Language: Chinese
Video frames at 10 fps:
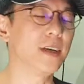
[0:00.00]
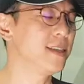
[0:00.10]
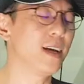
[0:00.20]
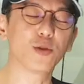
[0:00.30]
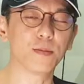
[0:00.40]
因为
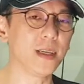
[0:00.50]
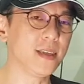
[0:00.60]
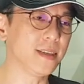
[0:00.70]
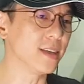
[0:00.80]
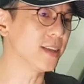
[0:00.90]
现在做
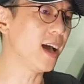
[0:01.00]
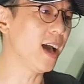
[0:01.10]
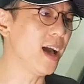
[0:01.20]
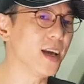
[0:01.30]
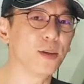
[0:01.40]
偏真的
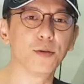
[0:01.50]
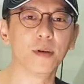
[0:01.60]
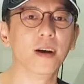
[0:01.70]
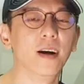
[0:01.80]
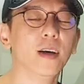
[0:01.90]
太
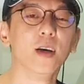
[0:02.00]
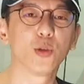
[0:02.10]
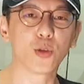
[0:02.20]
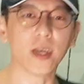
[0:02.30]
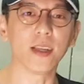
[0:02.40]
多了哈，
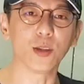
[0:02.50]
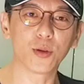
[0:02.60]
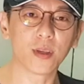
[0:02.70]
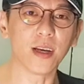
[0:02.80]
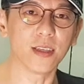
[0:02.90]
所以很
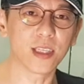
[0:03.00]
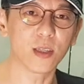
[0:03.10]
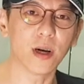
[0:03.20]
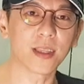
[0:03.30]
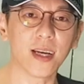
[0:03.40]
很
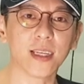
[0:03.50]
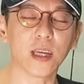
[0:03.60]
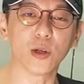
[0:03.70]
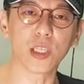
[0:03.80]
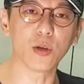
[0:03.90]
希望大
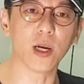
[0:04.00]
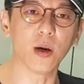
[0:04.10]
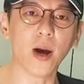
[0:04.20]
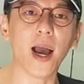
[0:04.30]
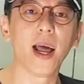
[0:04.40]
家有机会
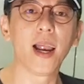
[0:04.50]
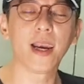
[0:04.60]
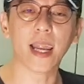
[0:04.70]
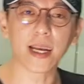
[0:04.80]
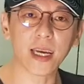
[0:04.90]
的话
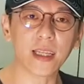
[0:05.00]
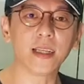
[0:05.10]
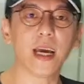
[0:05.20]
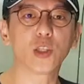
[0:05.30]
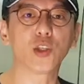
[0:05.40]
来
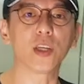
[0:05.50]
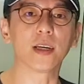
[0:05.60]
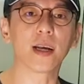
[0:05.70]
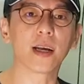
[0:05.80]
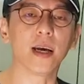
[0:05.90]
KT 来试乘
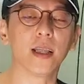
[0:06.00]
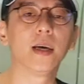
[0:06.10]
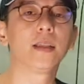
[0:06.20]
看看。